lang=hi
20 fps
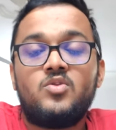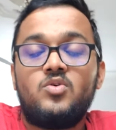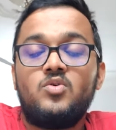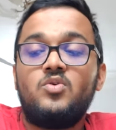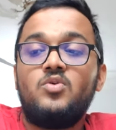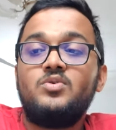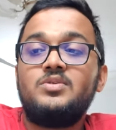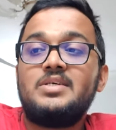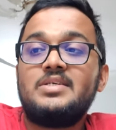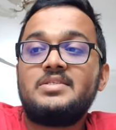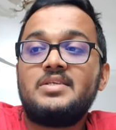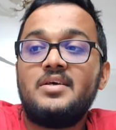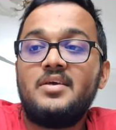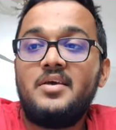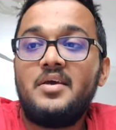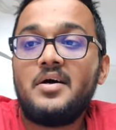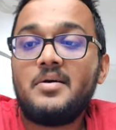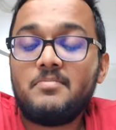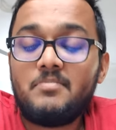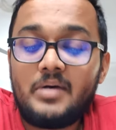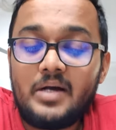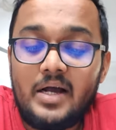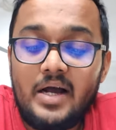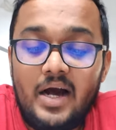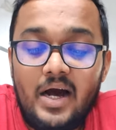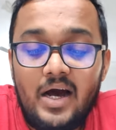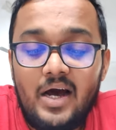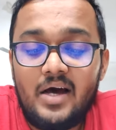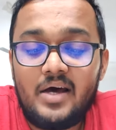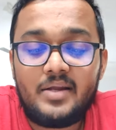तो जैसे कि हम
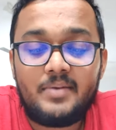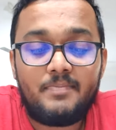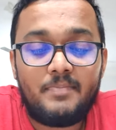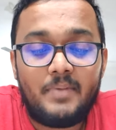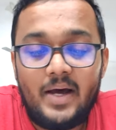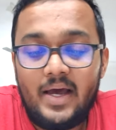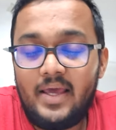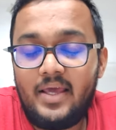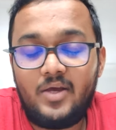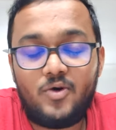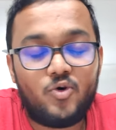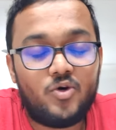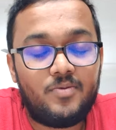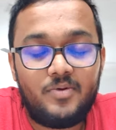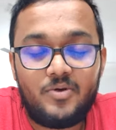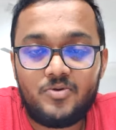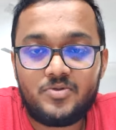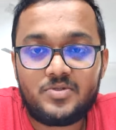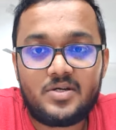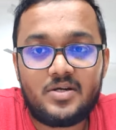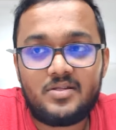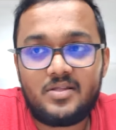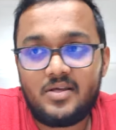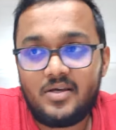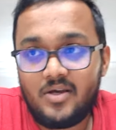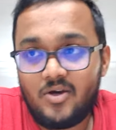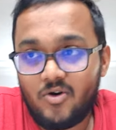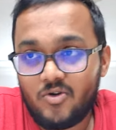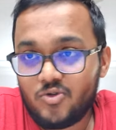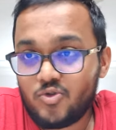कार बाइक कोई भी यूज़
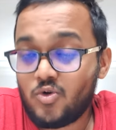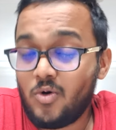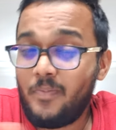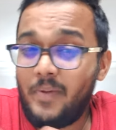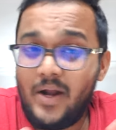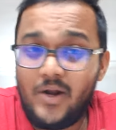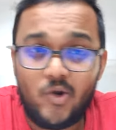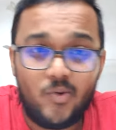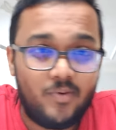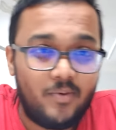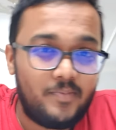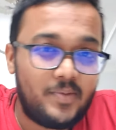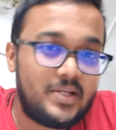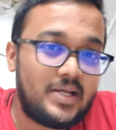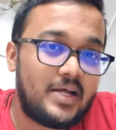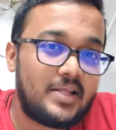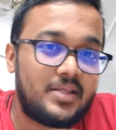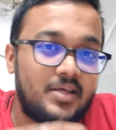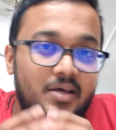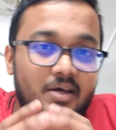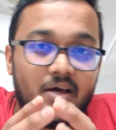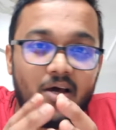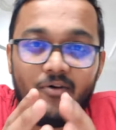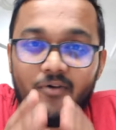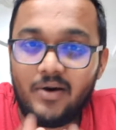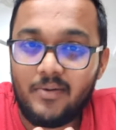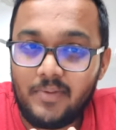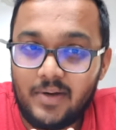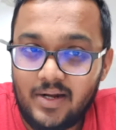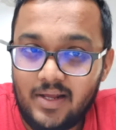करते हैं और उसको पेट्रोल पंप में जाते हैं
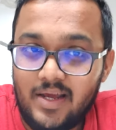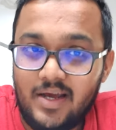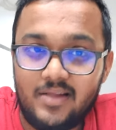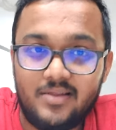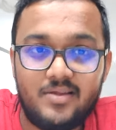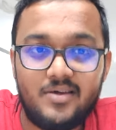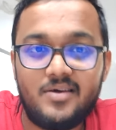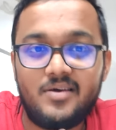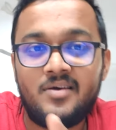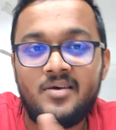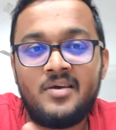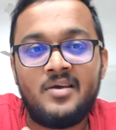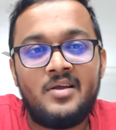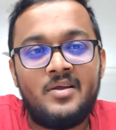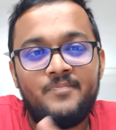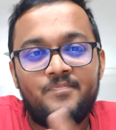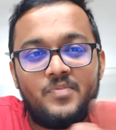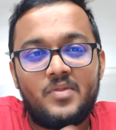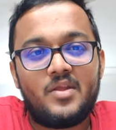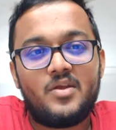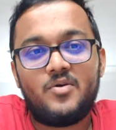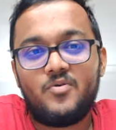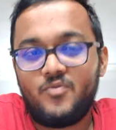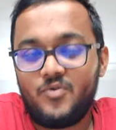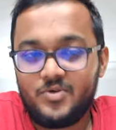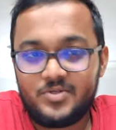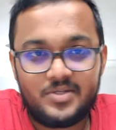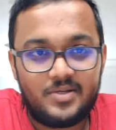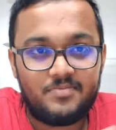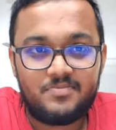हवा भरते आते हैं
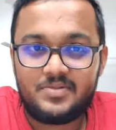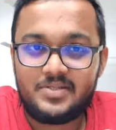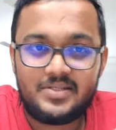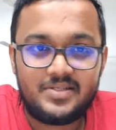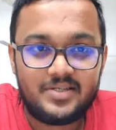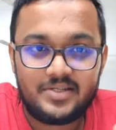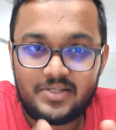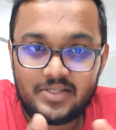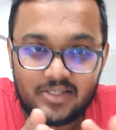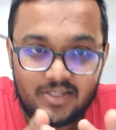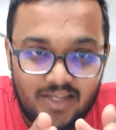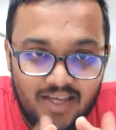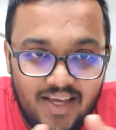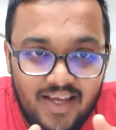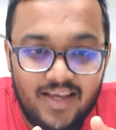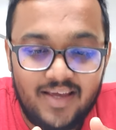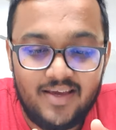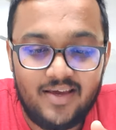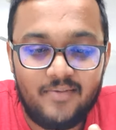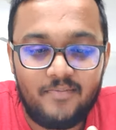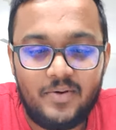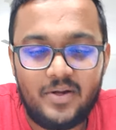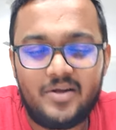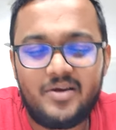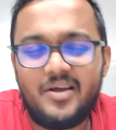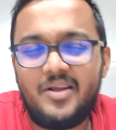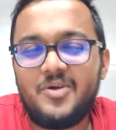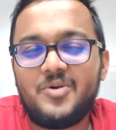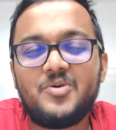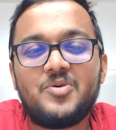वो सब चीज़ें तो ठीक है
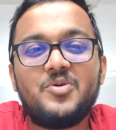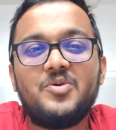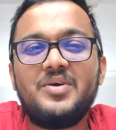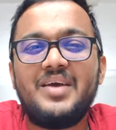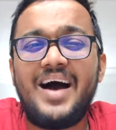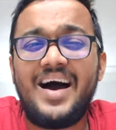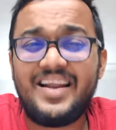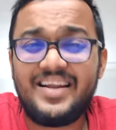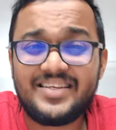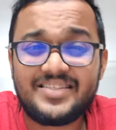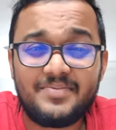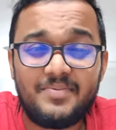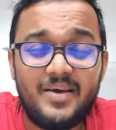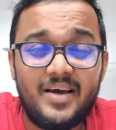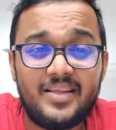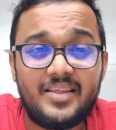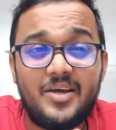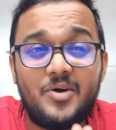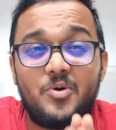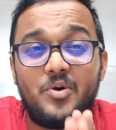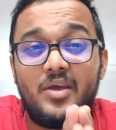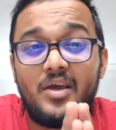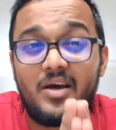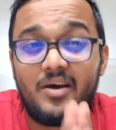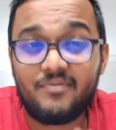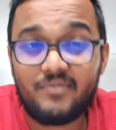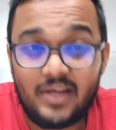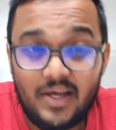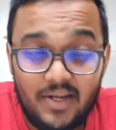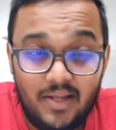पर कई लोगों को आलस भी आता है कोई
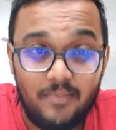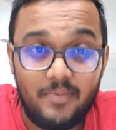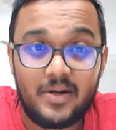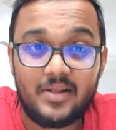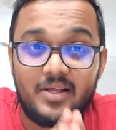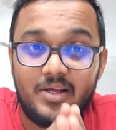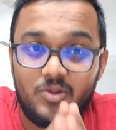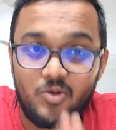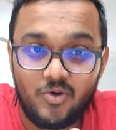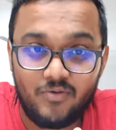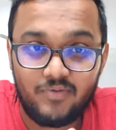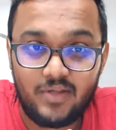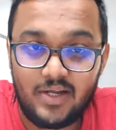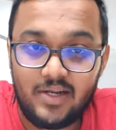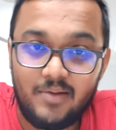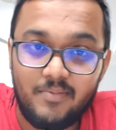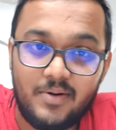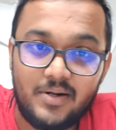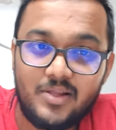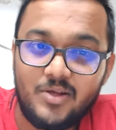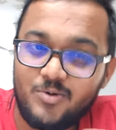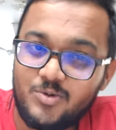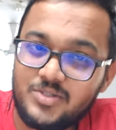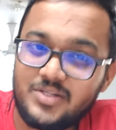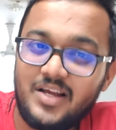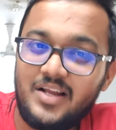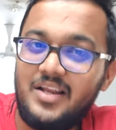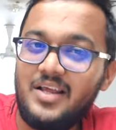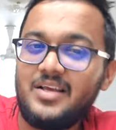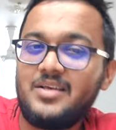एक हफ्ता नहीं पड़ता दो हफ्ता नहीं पड़ता
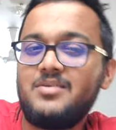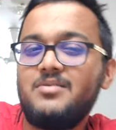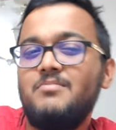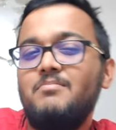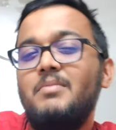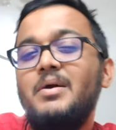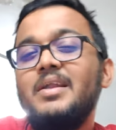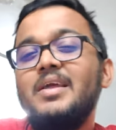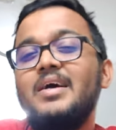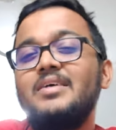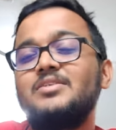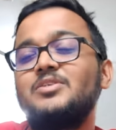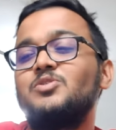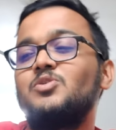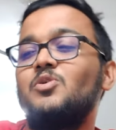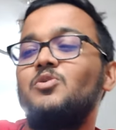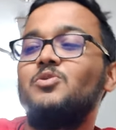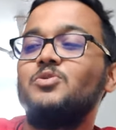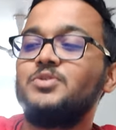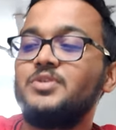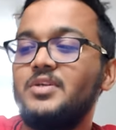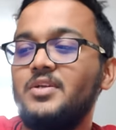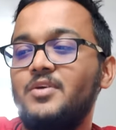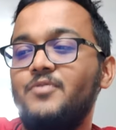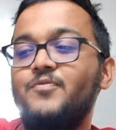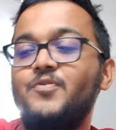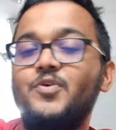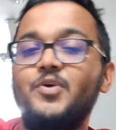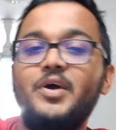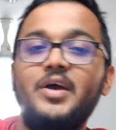उसके लिए बढ़िया सा सोल्यूशन
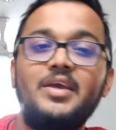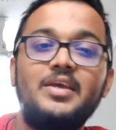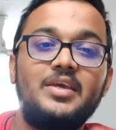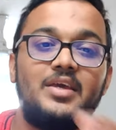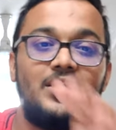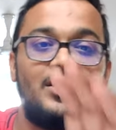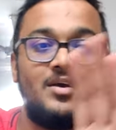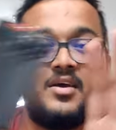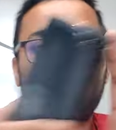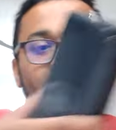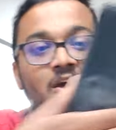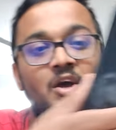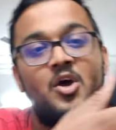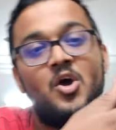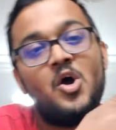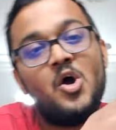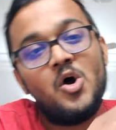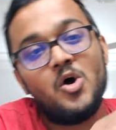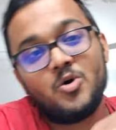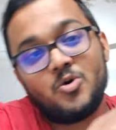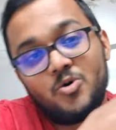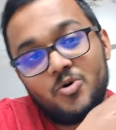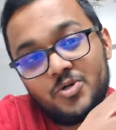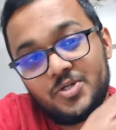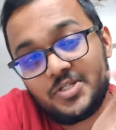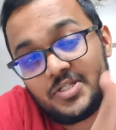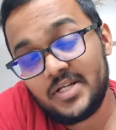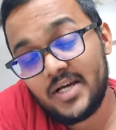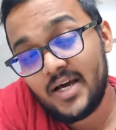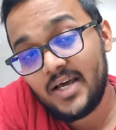है वो है ये
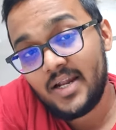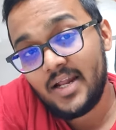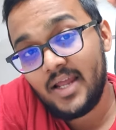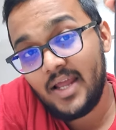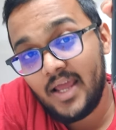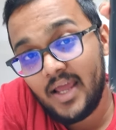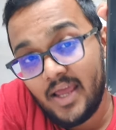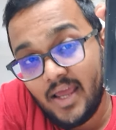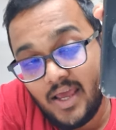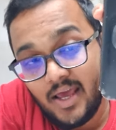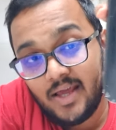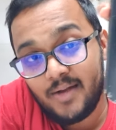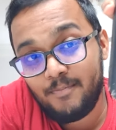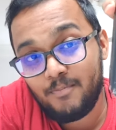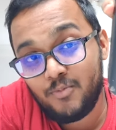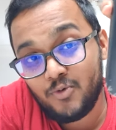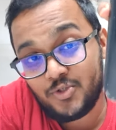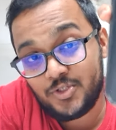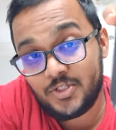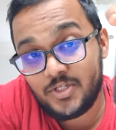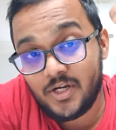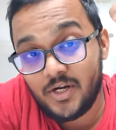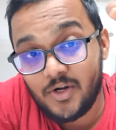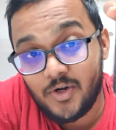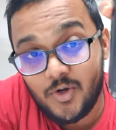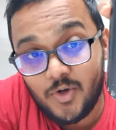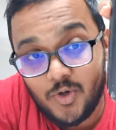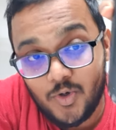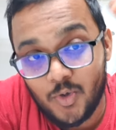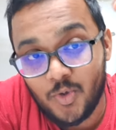कोस्टार एयर
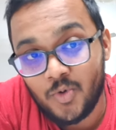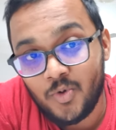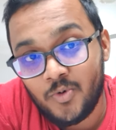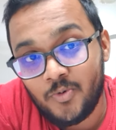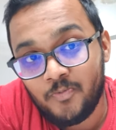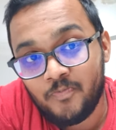बूस्टर टू